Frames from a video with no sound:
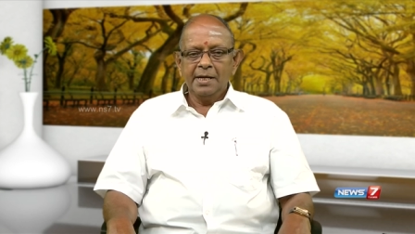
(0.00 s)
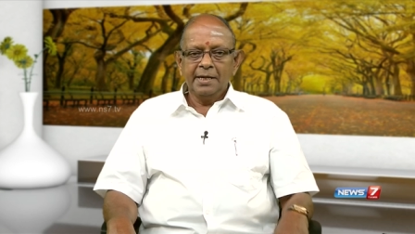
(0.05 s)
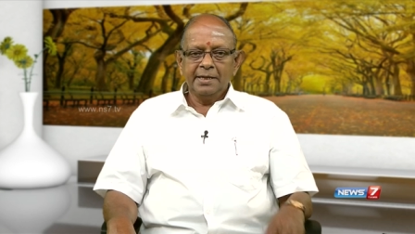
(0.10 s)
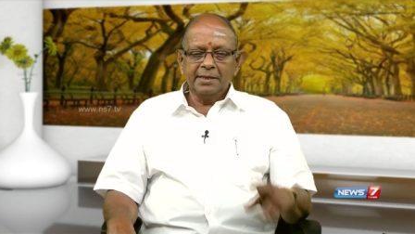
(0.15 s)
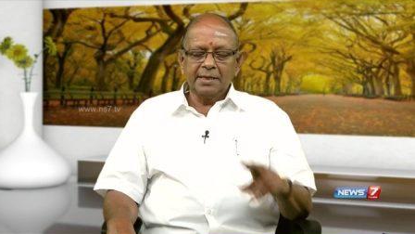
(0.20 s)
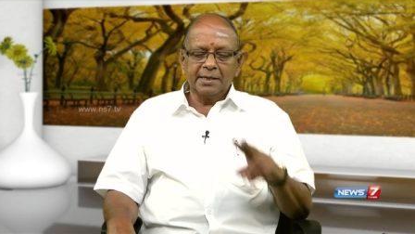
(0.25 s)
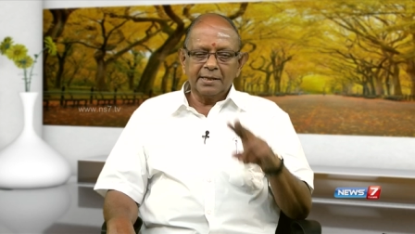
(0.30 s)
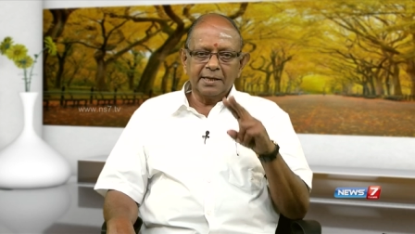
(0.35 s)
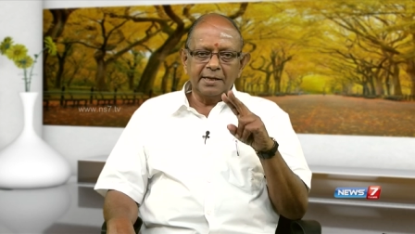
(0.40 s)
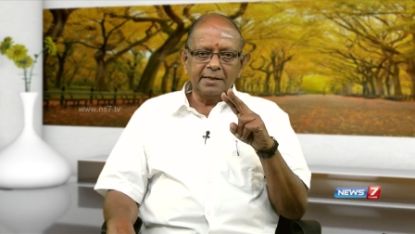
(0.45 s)

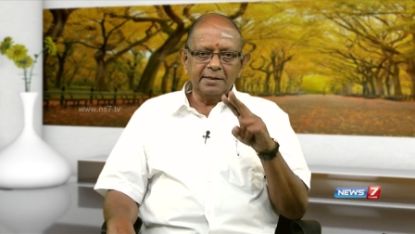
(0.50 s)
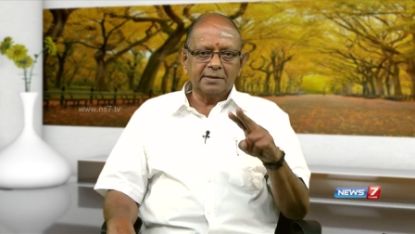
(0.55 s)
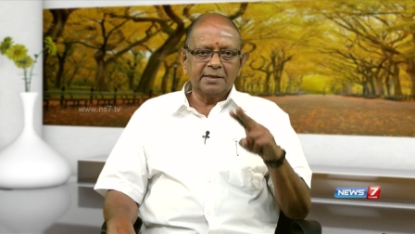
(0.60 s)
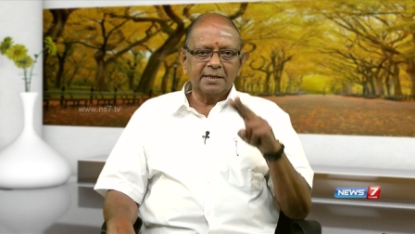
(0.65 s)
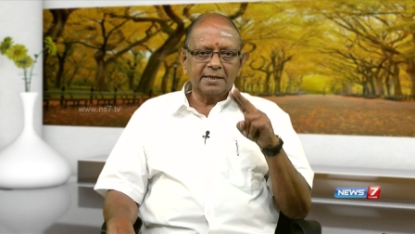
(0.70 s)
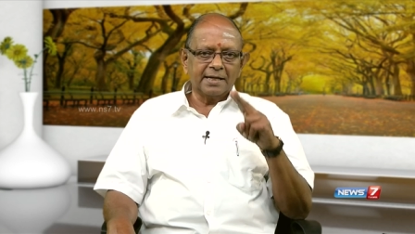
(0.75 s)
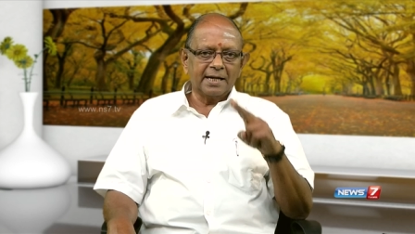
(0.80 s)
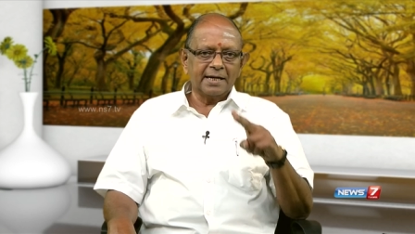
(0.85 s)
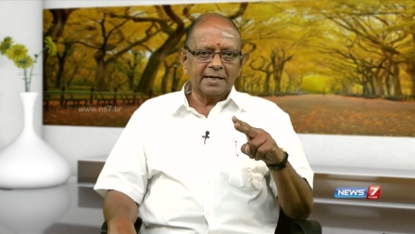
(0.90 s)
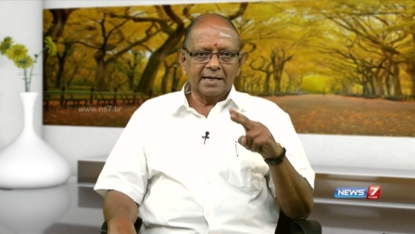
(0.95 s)
இதற்கு
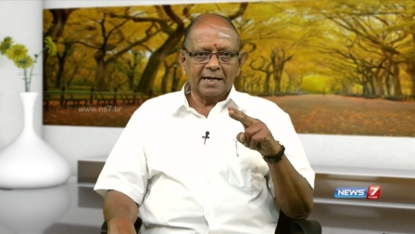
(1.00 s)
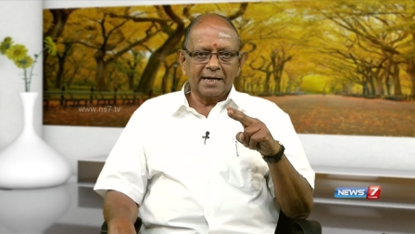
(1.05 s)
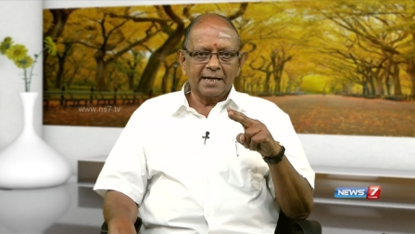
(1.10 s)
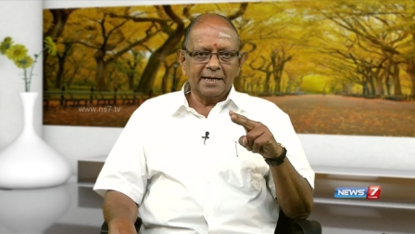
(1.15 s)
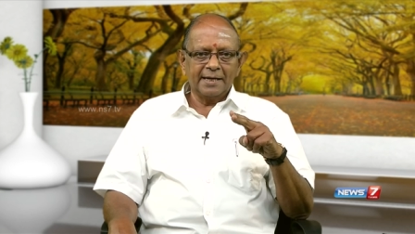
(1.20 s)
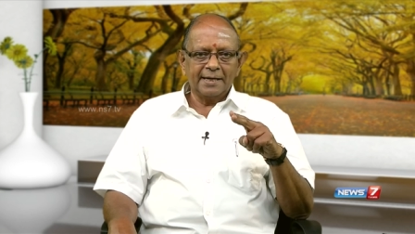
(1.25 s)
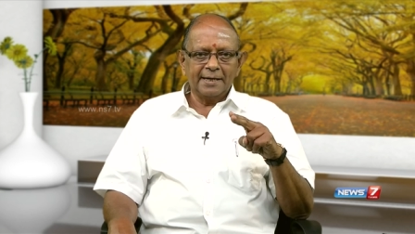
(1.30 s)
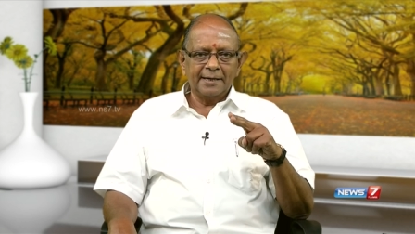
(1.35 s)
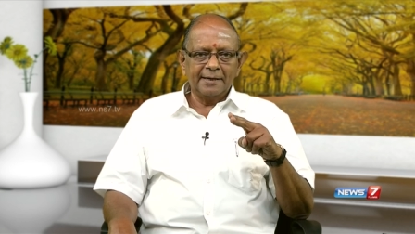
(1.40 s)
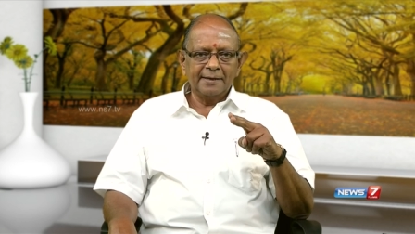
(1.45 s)

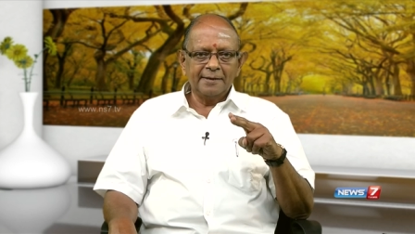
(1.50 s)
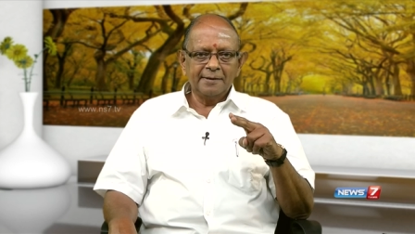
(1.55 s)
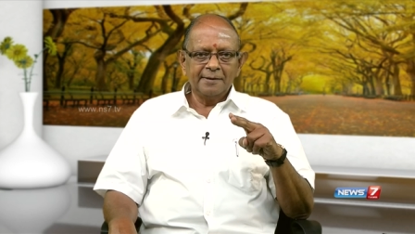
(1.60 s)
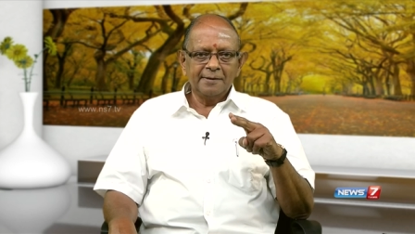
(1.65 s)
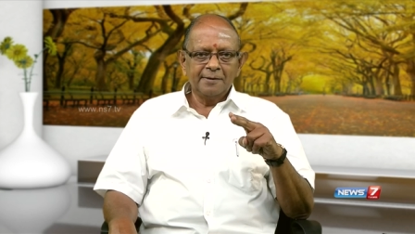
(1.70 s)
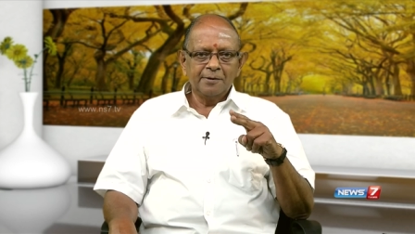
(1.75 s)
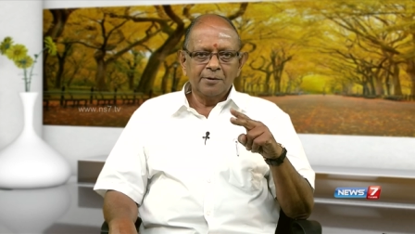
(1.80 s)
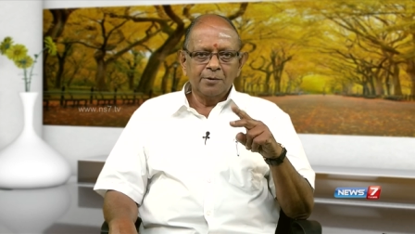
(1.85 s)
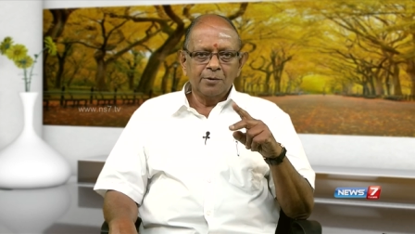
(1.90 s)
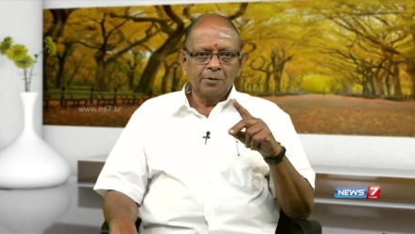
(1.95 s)
எடுத்துக்காட்டாக
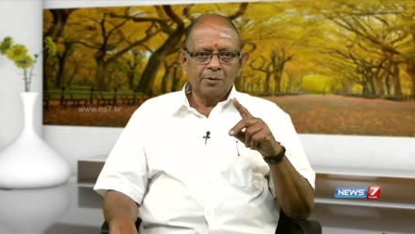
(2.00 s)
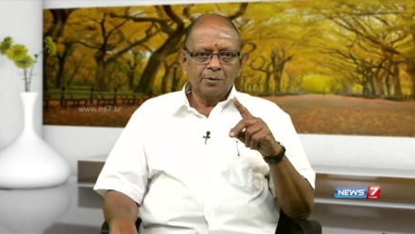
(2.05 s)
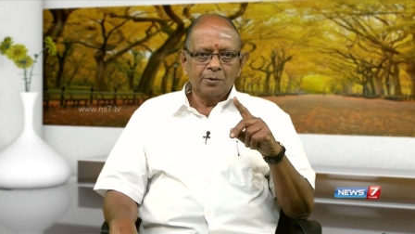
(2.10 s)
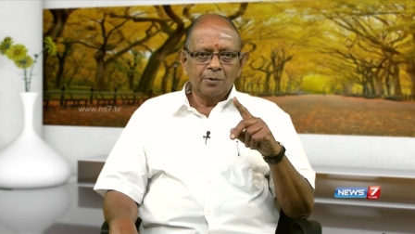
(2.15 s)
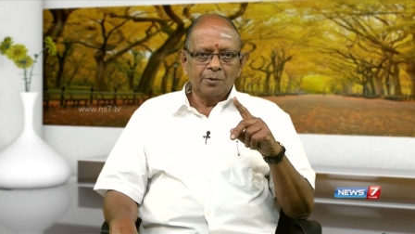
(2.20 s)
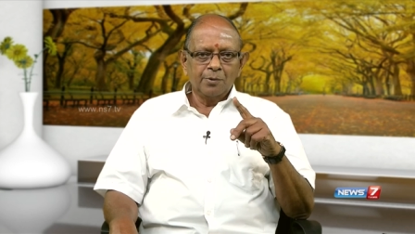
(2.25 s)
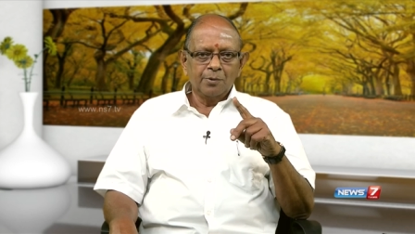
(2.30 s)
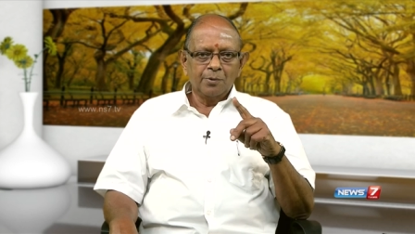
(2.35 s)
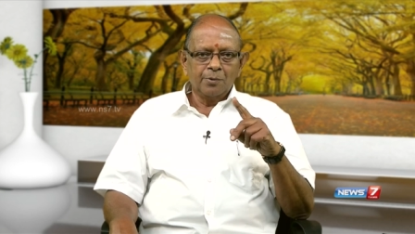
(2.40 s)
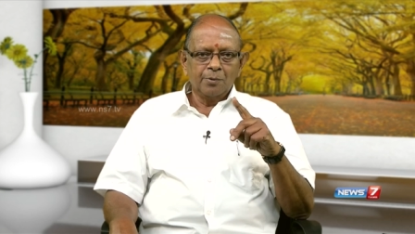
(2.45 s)

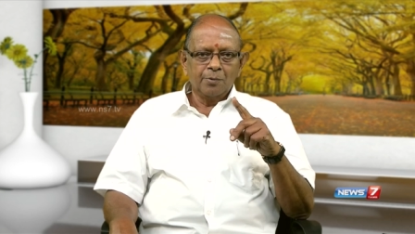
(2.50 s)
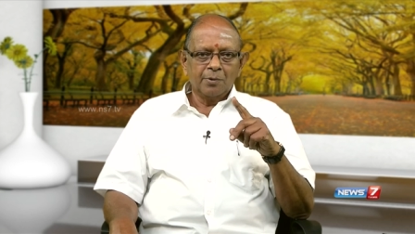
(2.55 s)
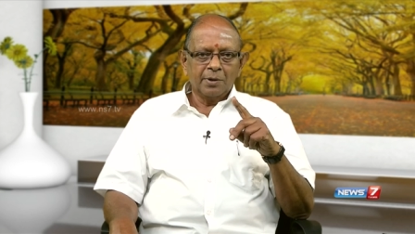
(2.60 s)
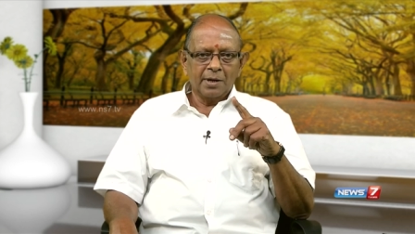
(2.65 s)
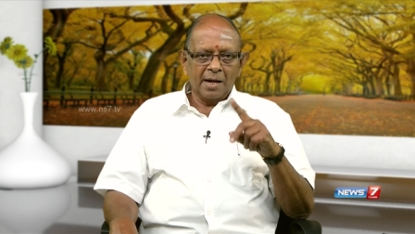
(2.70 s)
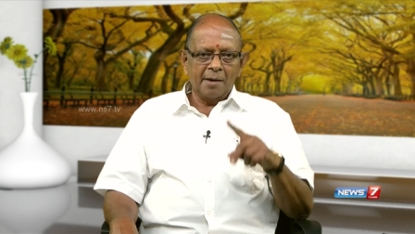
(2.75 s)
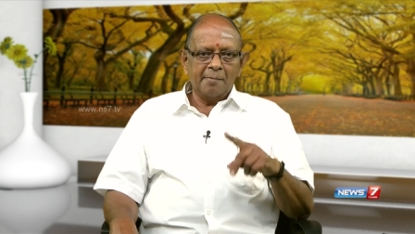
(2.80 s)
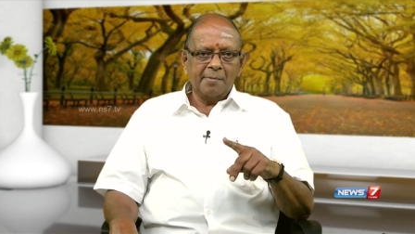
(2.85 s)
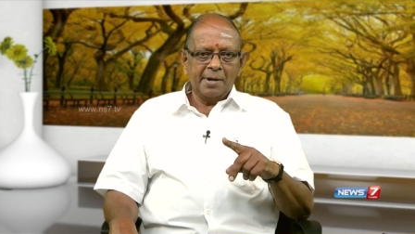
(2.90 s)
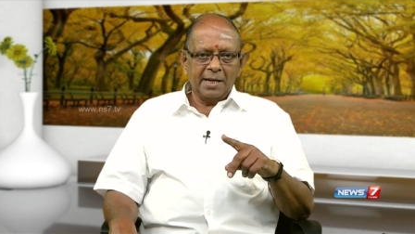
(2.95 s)

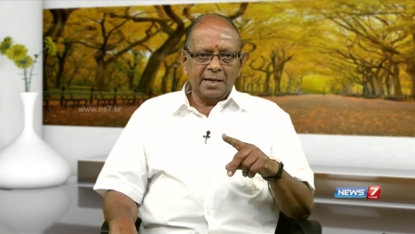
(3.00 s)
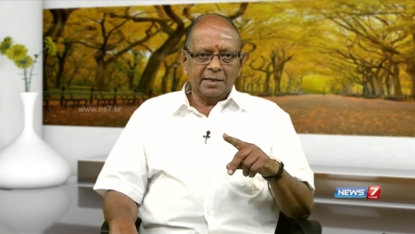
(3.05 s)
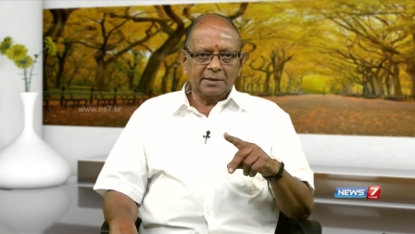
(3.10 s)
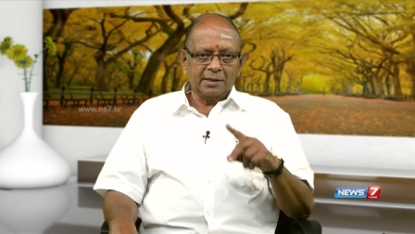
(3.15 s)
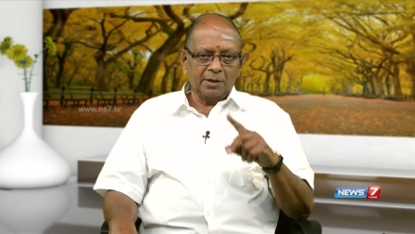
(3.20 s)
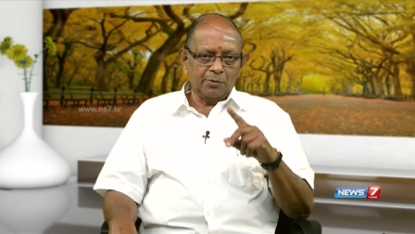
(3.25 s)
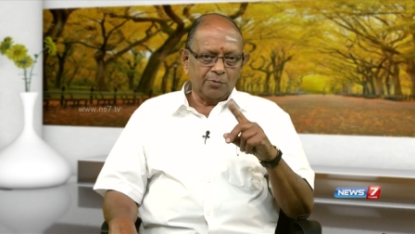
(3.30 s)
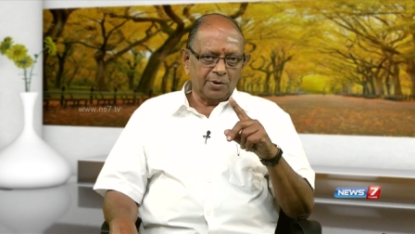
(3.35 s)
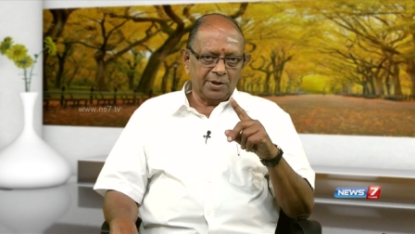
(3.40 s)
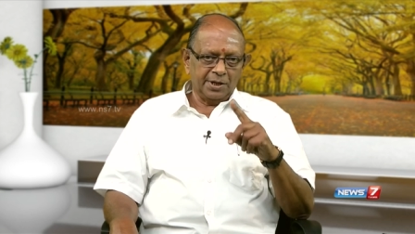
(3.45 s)

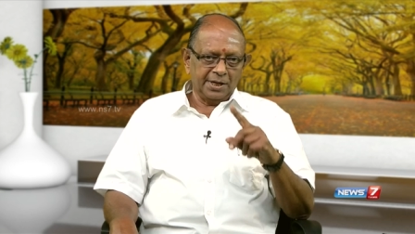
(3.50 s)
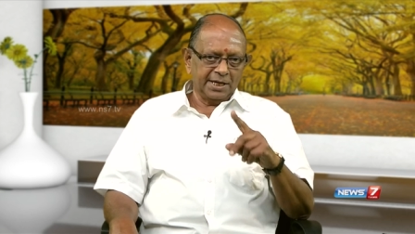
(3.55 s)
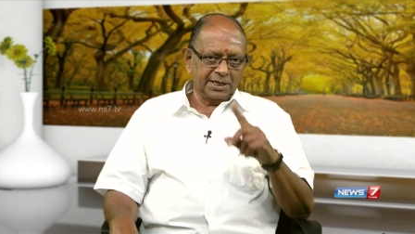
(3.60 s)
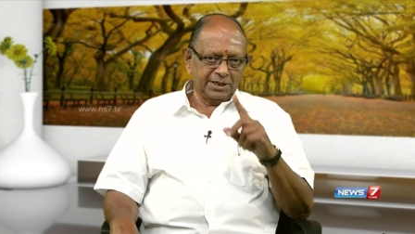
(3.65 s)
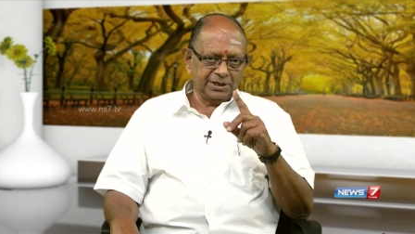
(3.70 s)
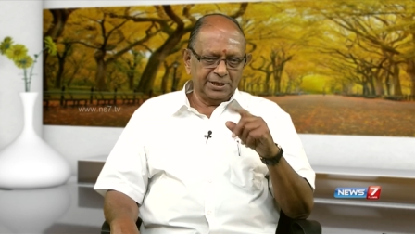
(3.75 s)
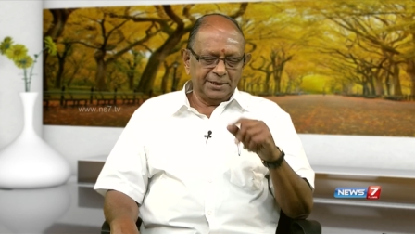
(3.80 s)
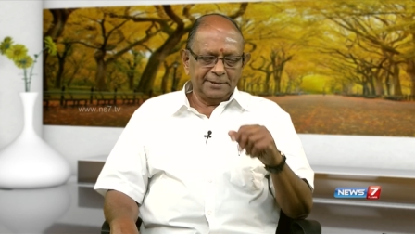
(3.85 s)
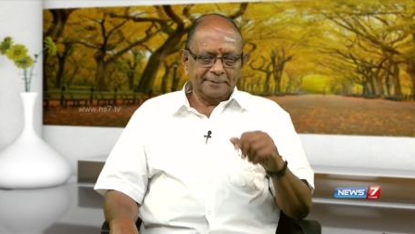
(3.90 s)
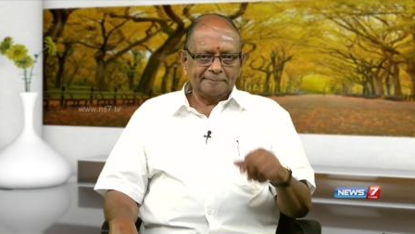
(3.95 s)
ராமாயணத்தில் ஒரு
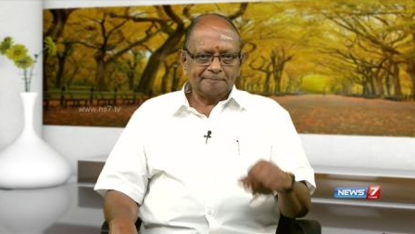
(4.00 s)
நிகழ்ச்சி